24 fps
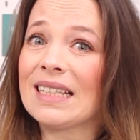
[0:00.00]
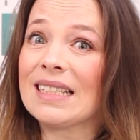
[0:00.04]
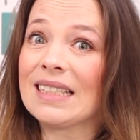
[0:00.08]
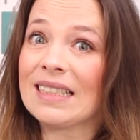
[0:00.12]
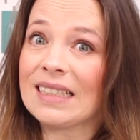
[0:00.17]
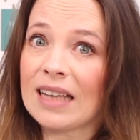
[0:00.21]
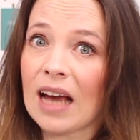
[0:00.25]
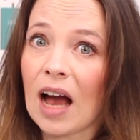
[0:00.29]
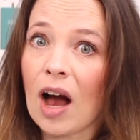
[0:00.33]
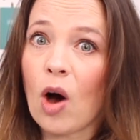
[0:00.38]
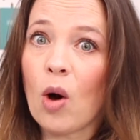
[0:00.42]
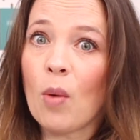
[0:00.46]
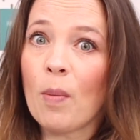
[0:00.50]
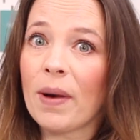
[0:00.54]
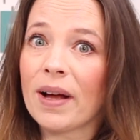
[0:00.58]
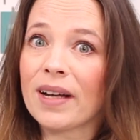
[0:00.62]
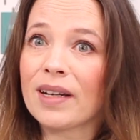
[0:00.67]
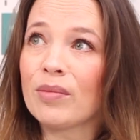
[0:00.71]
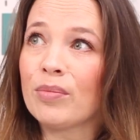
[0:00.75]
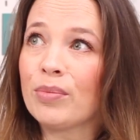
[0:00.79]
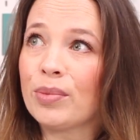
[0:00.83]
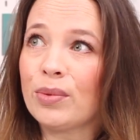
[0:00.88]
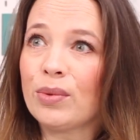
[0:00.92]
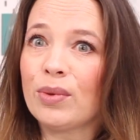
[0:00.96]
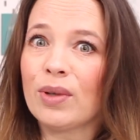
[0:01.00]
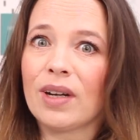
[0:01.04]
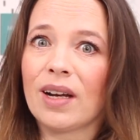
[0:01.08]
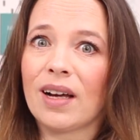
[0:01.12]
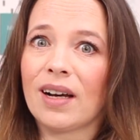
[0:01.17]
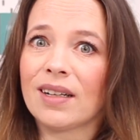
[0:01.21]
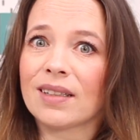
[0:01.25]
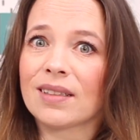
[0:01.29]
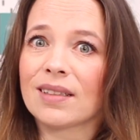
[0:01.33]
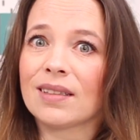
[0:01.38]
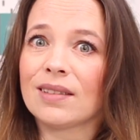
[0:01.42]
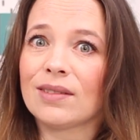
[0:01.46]
kann ich kaum an einem
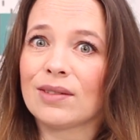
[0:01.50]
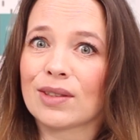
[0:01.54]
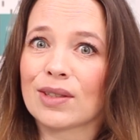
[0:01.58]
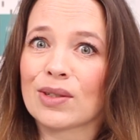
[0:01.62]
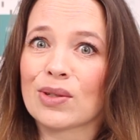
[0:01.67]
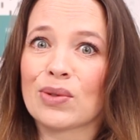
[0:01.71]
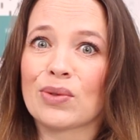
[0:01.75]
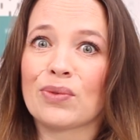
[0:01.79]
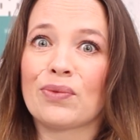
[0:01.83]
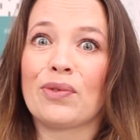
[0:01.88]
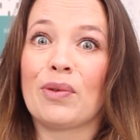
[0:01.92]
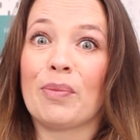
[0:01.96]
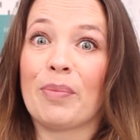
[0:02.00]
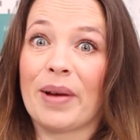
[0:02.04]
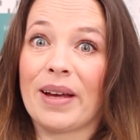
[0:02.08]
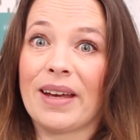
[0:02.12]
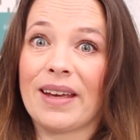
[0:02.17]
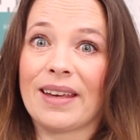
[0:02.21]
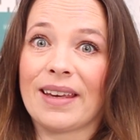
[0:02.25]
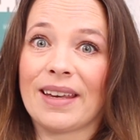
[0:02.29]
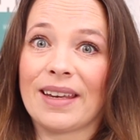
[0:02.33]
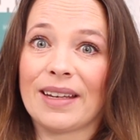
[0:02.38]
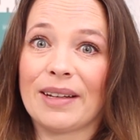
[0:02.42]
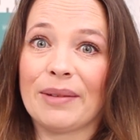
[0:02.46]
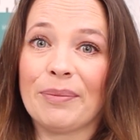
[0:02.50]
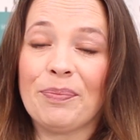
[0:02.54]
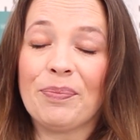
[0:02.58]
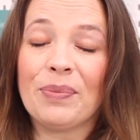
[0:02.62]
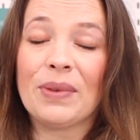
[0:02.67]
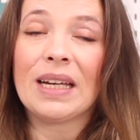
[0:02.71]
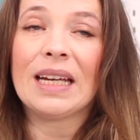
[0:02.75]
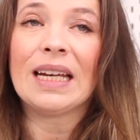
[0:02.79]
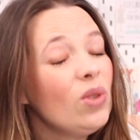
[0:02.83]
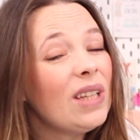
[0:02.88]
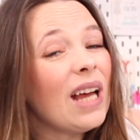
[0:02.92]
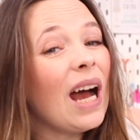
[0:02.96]
Buchladen oder so vorbeigehen.
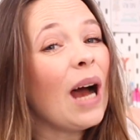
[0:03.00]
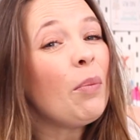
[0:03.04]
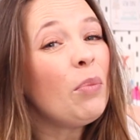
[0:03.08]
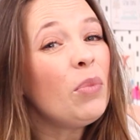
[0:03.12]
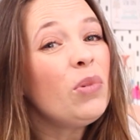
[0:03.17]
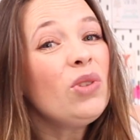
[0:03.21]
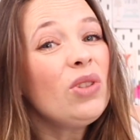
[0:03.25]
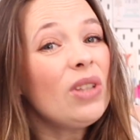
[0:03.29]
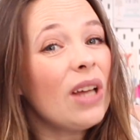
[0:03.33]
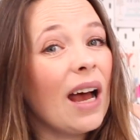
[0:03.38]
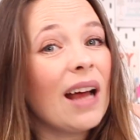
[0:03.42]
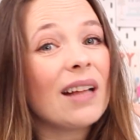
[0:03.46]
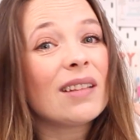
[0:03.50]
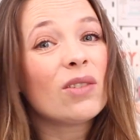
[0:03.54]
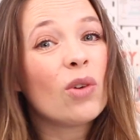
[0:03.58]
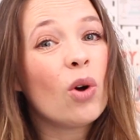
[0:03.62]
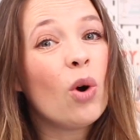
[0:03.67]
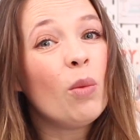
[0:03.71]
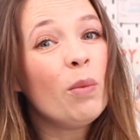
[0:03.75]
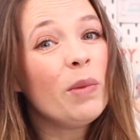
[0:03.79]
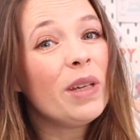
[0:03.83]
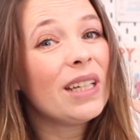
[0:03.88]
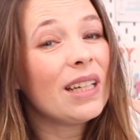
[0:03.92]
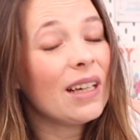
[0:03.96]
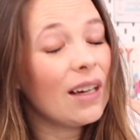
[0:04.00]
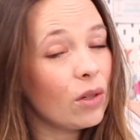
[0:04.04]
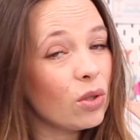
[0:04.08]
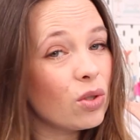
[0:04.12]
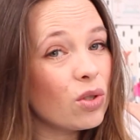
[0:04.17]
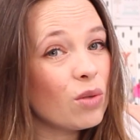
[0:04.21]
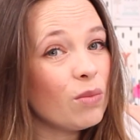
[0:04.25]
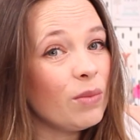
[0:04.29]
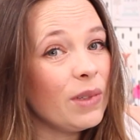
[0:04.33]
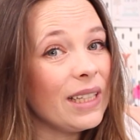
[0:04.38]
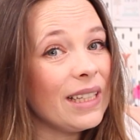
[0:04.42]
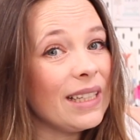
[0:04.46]
Und ab und an komme ich ja
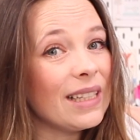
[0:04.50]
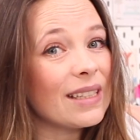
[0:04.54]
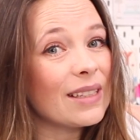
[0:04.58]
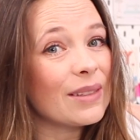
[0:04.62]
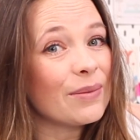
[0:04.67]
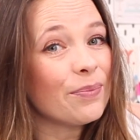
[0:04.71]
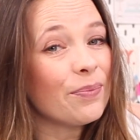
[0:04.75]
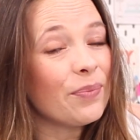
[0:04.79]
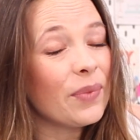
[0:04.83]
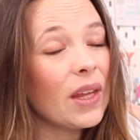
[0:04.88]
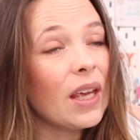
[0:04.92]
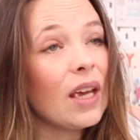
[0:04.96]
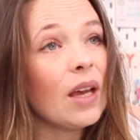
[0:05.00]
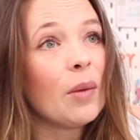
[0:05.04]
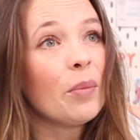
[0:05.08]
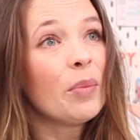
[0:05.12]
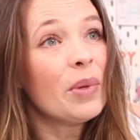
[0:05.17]
auch zum Lesen.